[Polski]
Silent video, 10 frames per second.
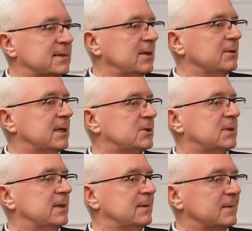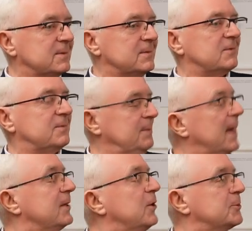Stąd też y, w
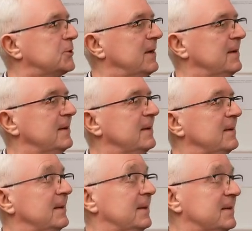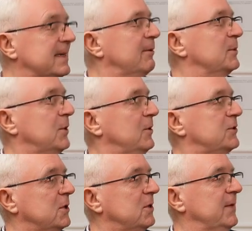miarę dobrze Znałem to
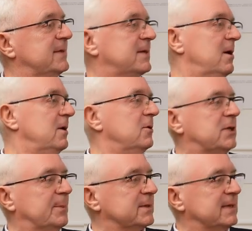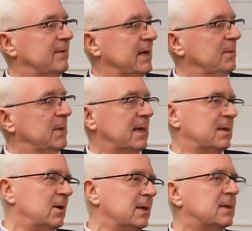środowisko, ludzie poznawali mnie,
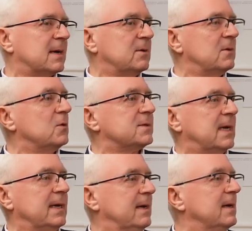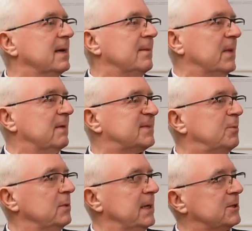no i tak y, uznali y,
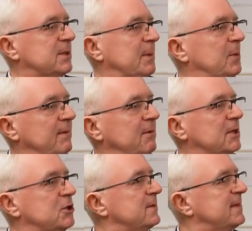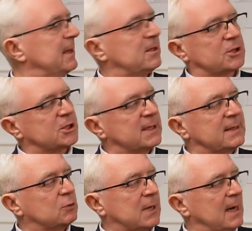wspólnie, żeby pojawiła się osoba troszeczkę
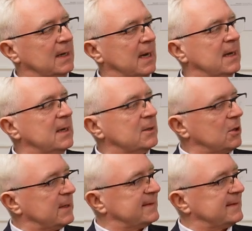neutralna, trochę z